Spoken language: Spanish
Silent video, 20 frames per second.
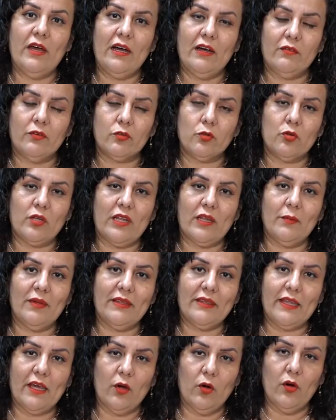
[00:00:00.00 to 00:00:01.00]

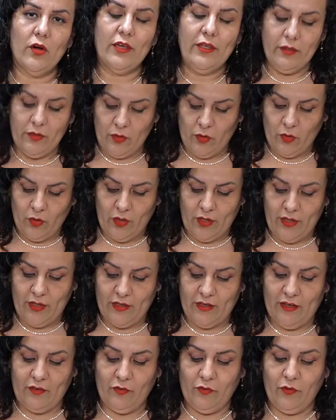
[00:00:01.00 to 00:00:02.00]
Afortunadamente hoy, hoy
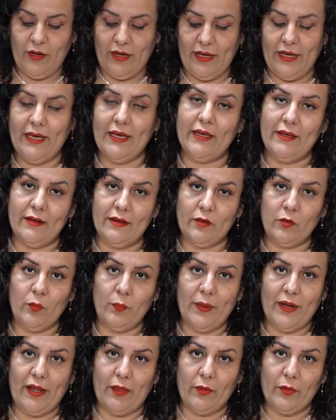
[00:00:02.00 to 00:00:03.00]
ya fue
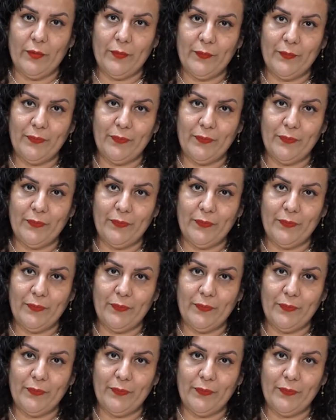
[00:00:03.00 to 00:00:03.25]
recuperado.